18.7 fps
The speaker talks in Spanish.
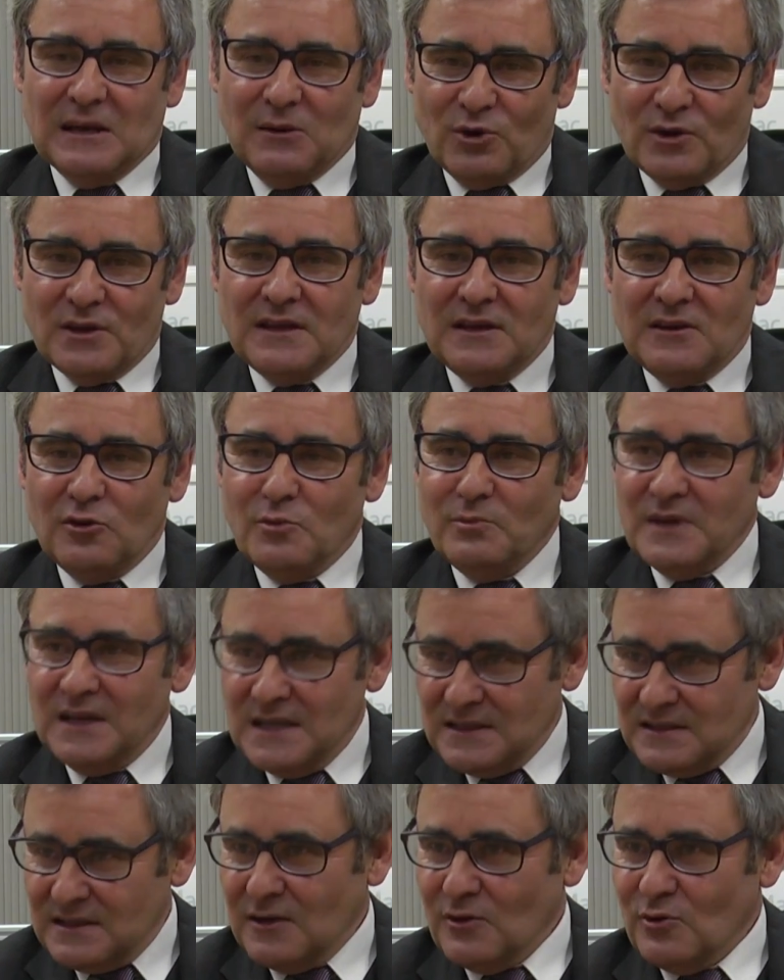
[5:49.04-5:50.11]
labor del
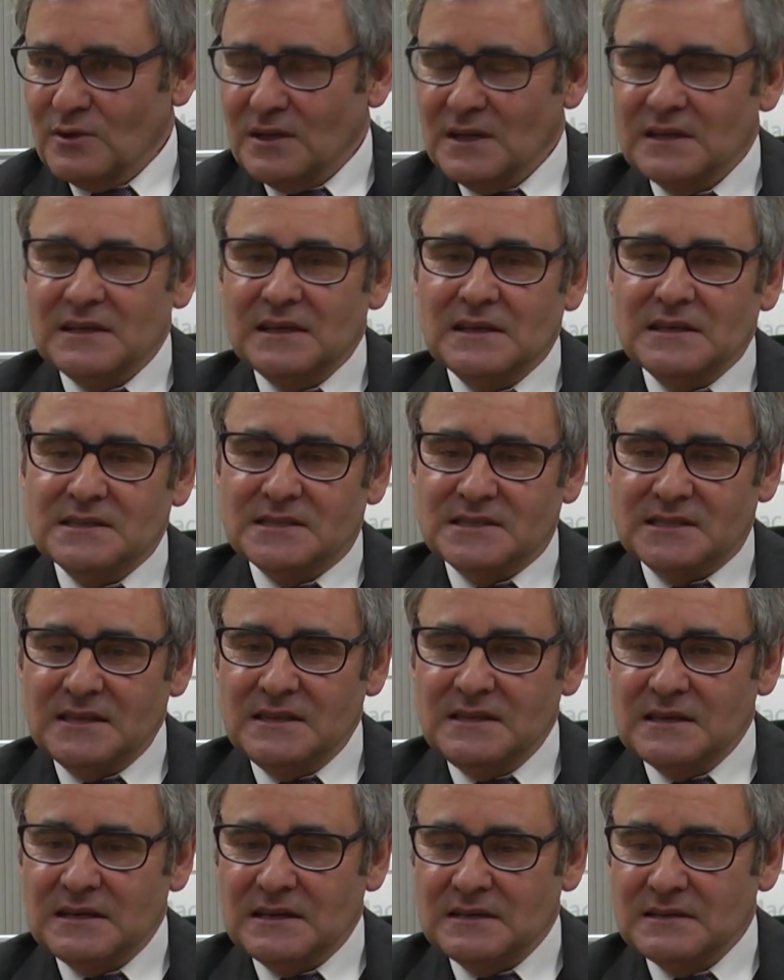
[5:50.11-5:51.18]
homileta o del que
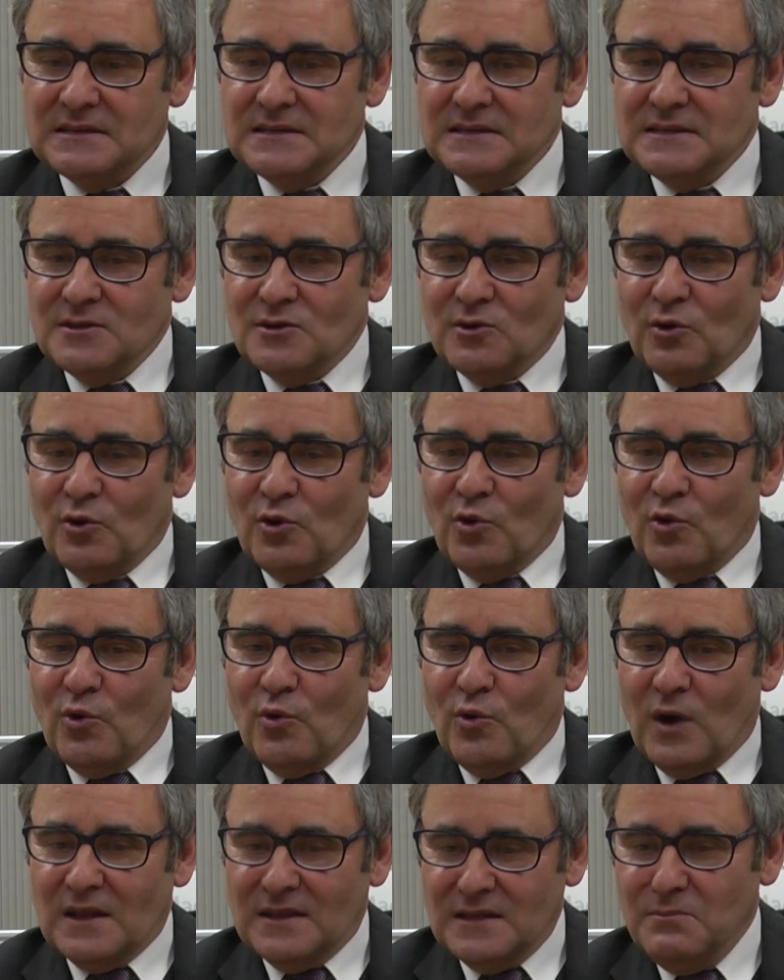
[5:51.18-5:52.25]
enseña
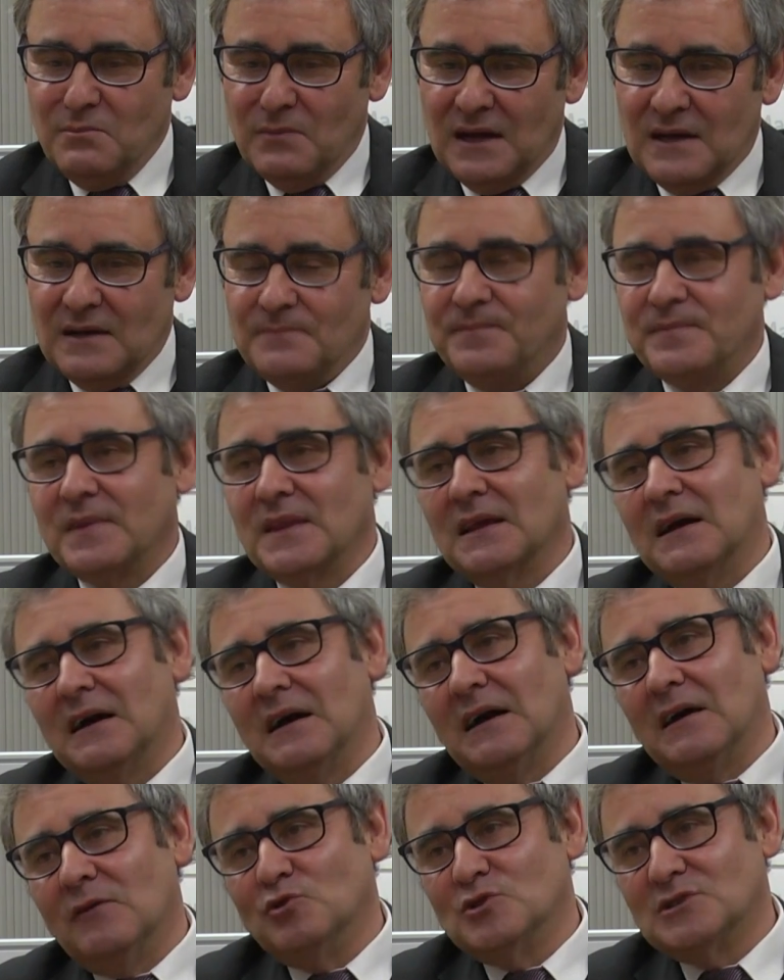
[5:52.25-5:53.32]
o anima
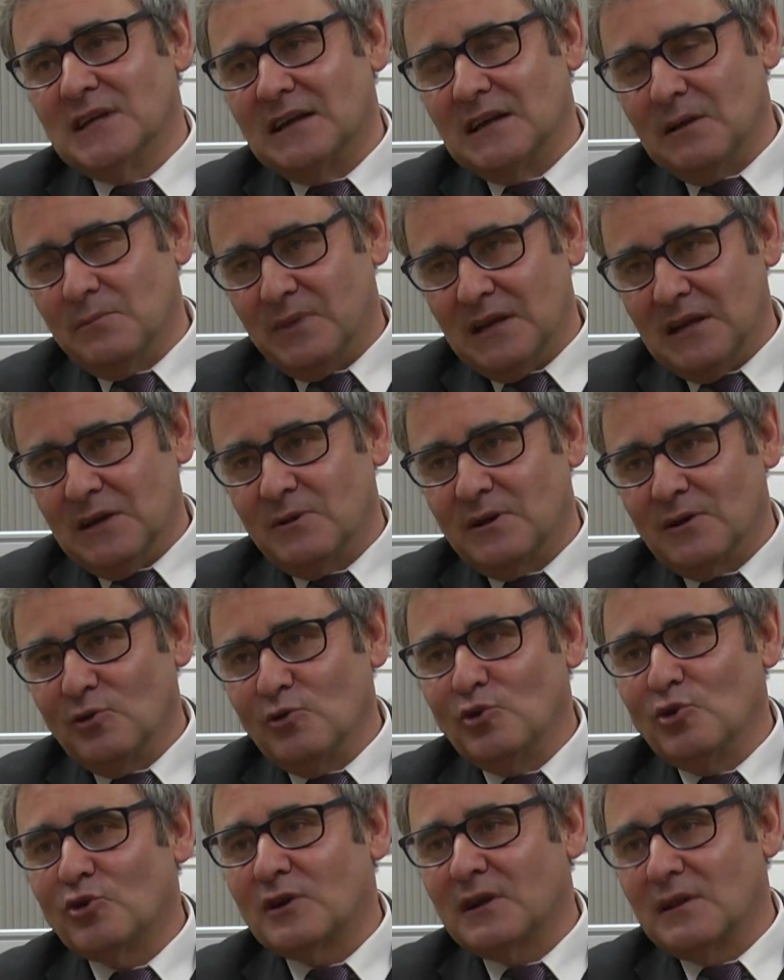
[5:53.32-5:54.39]
a usar la palabra
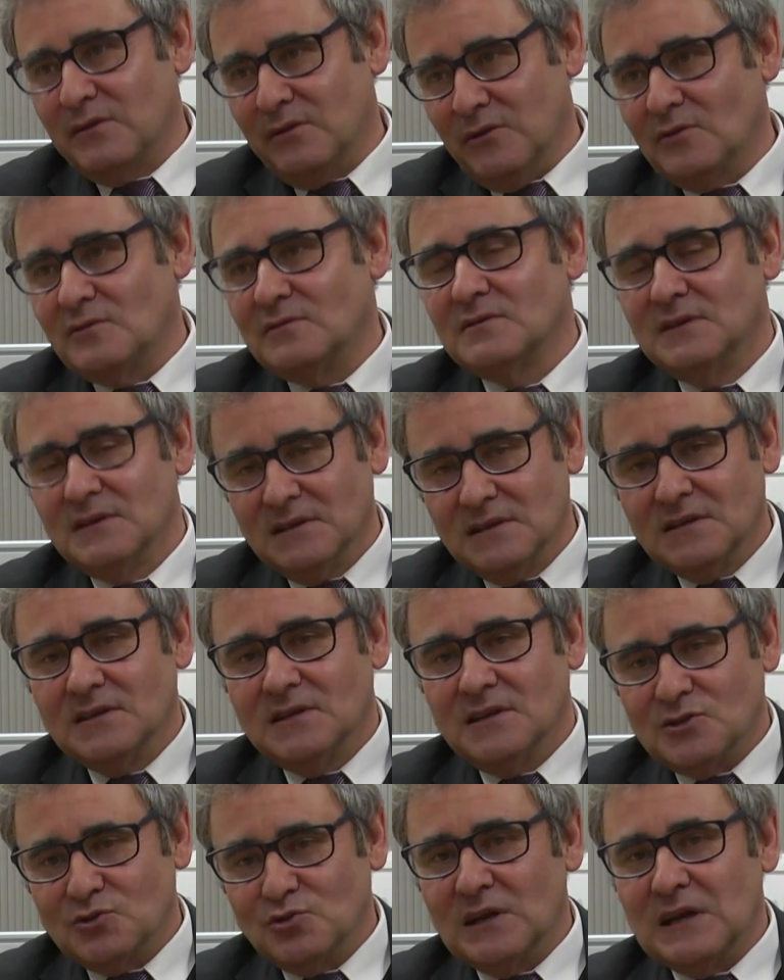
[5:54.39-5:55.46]
con corrección
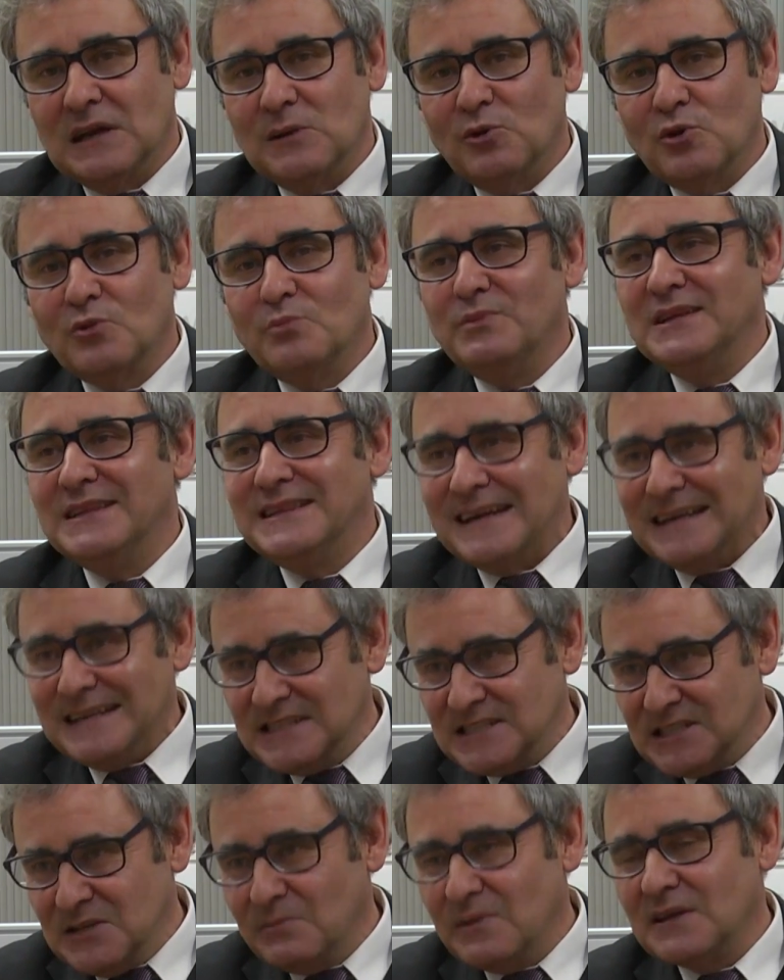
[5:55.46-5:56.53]
es una labor
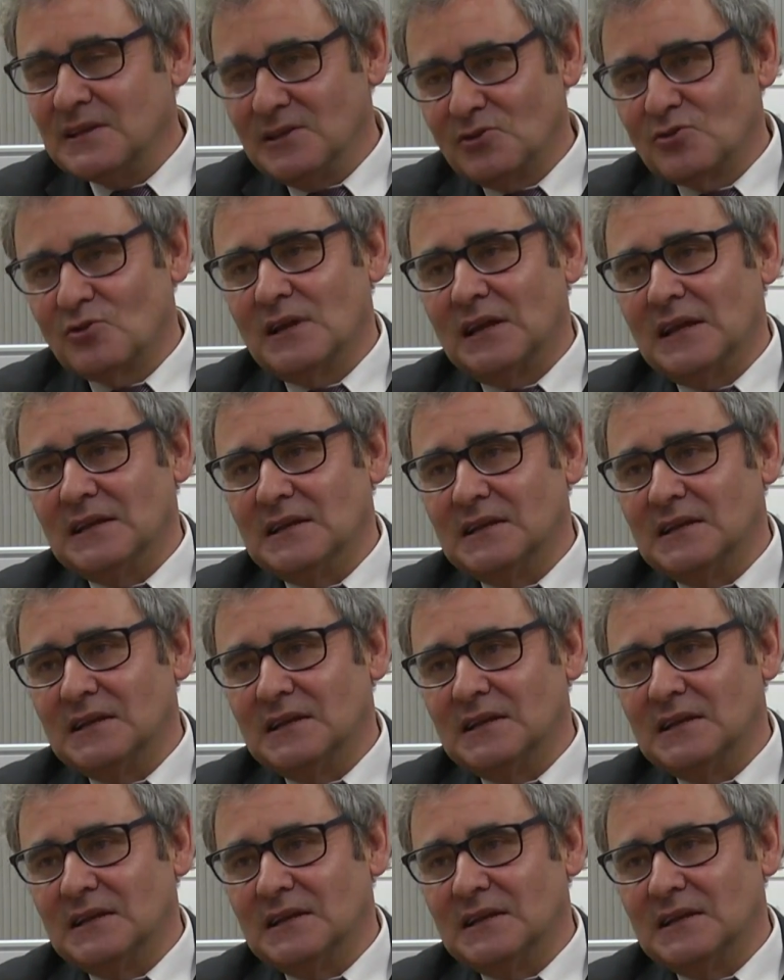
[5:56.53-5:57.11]
vitalísima dentro de la